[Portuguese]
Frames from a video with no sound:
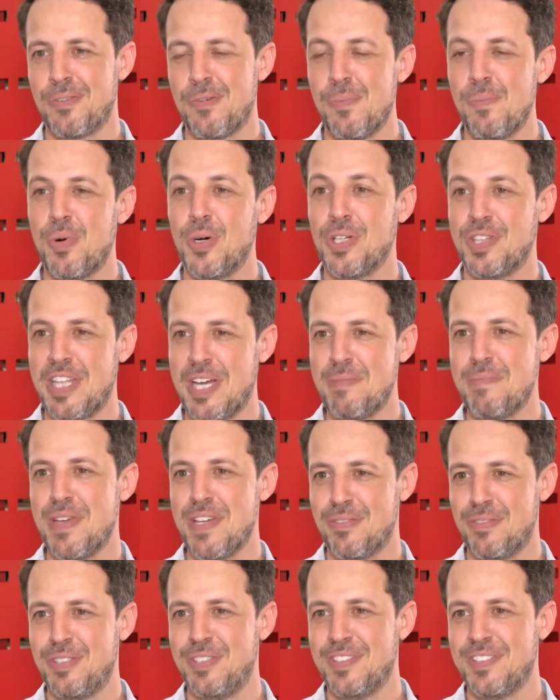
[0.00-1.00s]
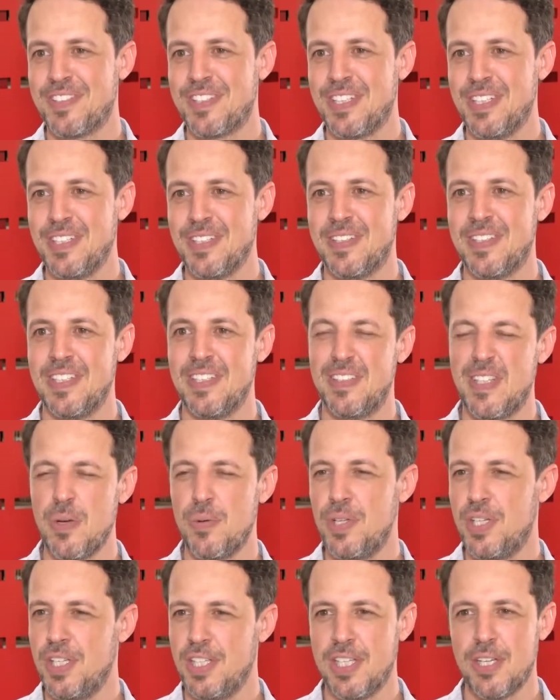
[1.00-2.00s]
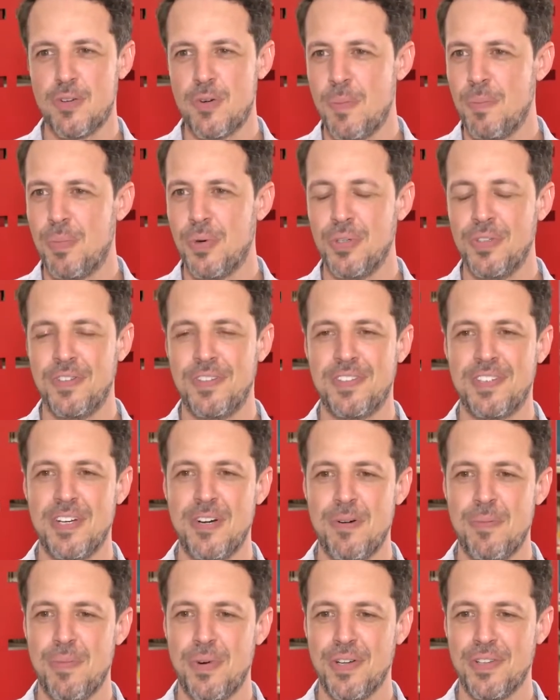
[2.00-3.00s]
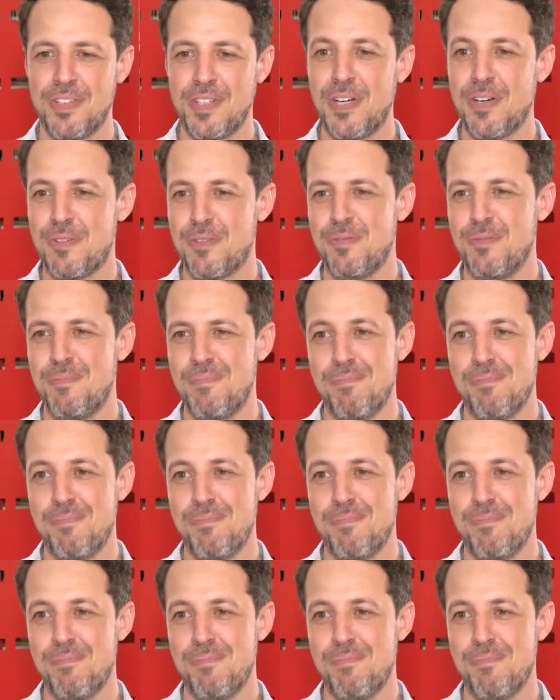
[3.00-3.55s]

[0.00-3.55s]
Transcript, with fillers: comportamento de escrita e teoria da composição mostram algo